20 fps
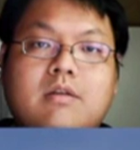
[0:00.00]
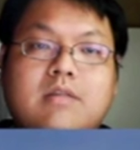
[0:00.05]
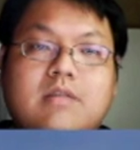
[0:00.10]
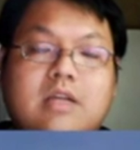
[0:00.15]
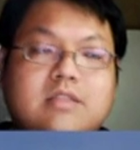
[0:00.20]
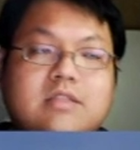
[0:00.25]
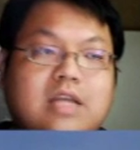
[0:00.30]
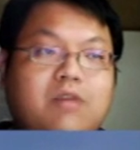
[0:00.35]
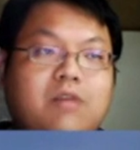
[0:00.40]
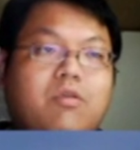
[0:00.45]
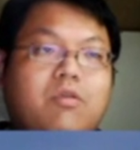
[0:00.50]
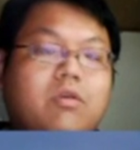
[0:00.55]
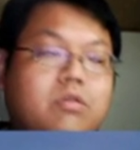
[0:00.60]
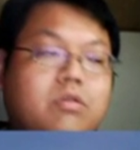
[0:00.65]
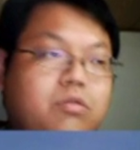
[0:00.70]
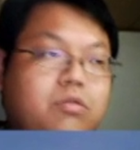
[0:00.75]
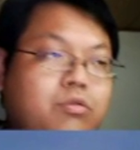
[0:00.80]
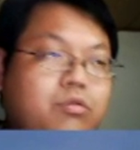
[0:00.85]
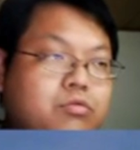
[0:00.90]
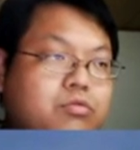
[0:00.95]
那在
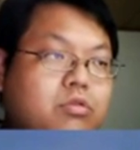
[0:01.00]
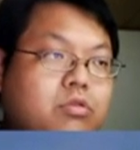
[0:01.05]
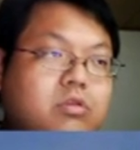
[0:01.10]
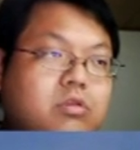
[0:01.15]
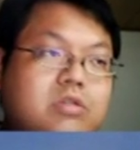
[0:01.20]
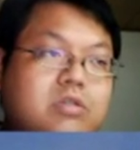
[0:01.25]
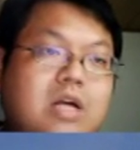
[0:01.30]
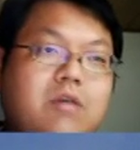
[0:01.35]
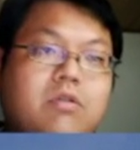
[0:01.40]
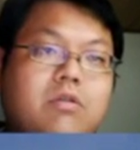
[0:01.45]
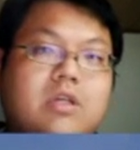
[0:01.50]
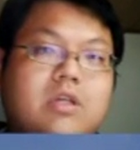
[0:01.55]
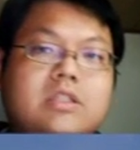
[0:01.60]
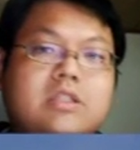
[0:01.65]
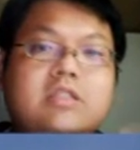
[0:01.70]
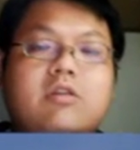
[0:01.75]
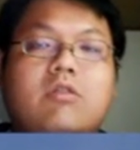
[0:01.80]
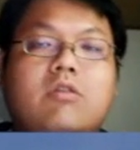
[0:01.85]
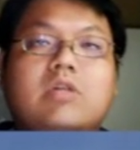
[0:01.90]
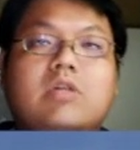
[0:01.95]
我运作都在我的
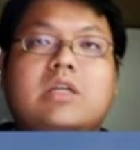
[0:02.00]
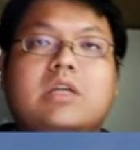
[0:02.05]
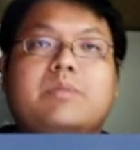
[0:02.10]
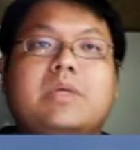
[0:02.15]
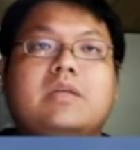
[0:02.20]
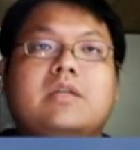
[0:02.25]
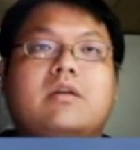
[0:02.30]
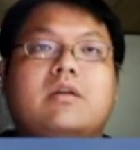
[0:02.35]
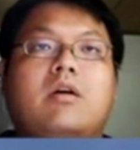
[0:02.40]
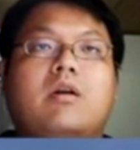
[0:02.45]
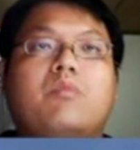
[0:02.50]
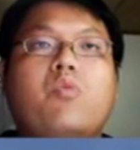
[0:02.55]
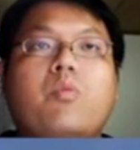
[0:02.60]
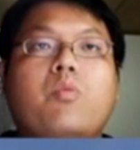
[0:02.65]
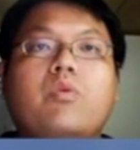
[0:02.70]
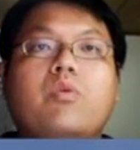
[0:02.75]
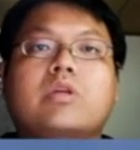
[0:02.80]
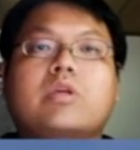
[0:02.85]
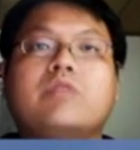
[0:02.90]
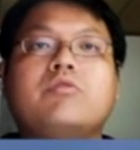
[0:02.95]
系统里面哈，默
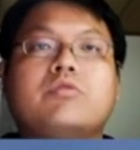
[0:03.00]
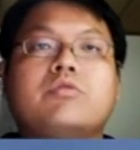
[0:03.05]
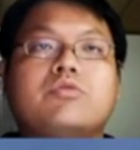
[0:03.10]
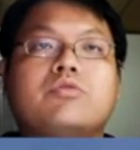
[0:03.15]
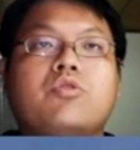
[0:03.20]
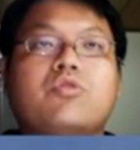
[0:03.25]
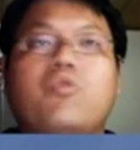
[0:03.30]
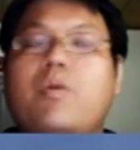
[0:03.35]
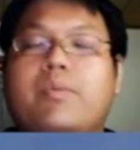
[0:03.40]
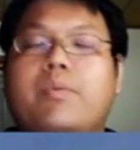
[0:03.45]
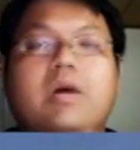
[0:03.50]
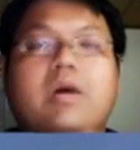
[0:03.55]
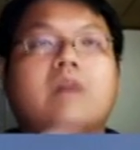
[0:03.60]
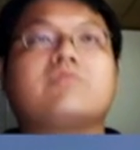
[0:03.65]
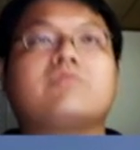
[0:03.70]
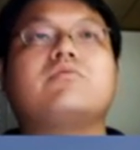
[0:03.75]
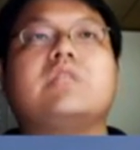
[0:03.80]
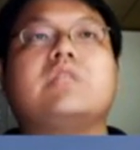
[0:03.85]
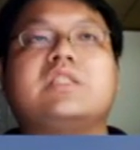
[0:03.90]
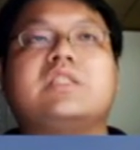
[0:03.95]
默的运作，我也不告
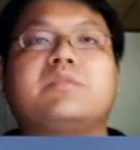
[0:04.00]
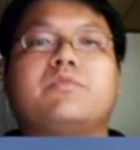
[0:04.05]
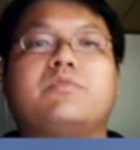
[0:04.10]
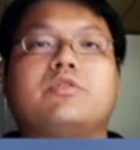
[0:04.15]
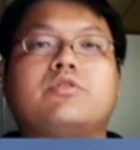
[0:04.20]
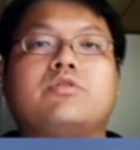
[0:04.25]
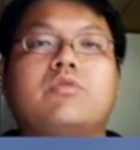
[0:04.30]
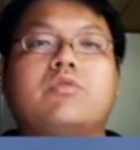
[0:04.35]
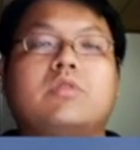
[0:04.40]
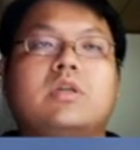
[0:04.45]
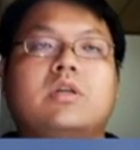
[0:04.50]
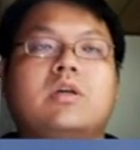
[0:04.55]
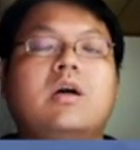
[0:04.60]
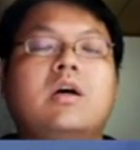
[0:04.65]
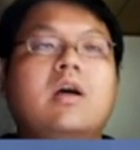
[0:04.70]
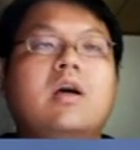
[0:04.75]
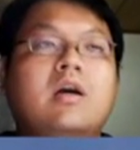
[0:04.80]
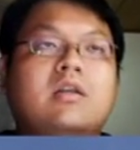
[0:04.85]
诉你怎么做的。